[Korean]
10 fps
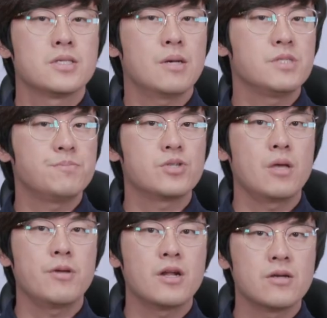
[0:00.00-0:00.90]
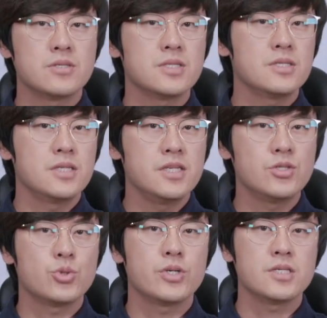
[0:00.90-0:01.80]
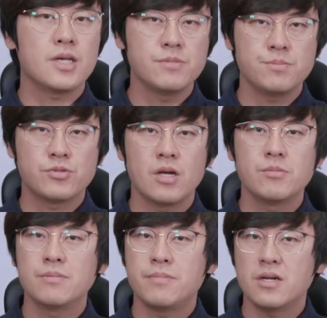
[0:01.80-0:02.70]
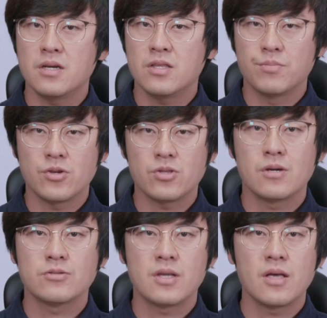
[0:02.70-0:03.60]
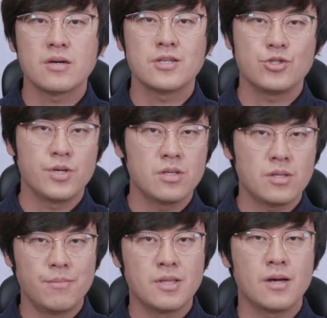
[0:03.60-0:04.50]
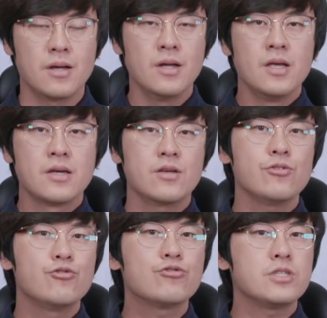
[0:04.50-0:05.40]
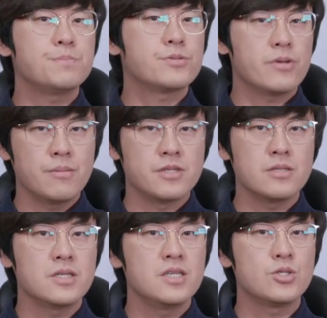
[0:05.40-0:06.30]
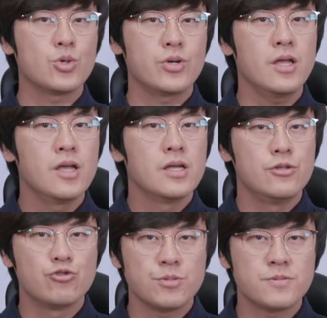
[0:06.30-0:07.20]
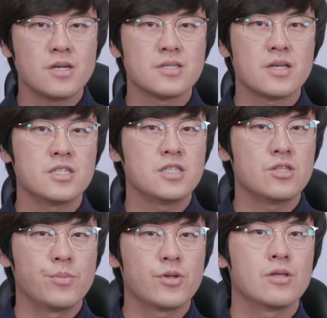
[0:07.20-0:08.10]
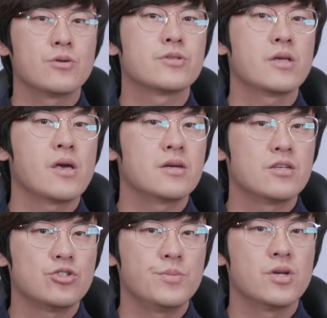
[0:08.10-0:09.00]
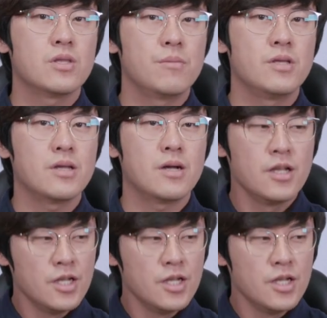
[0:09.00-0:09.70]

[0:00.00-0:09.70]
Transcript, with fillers: 30프레임이라는 것은 1초에 30프레임을 빠르게 넘겼다고 생각을 해주시면 됩니다. 그리고 60프레임은 1초에 60장의 사진을 넘겼다고 생각을 해주시면 됩니다.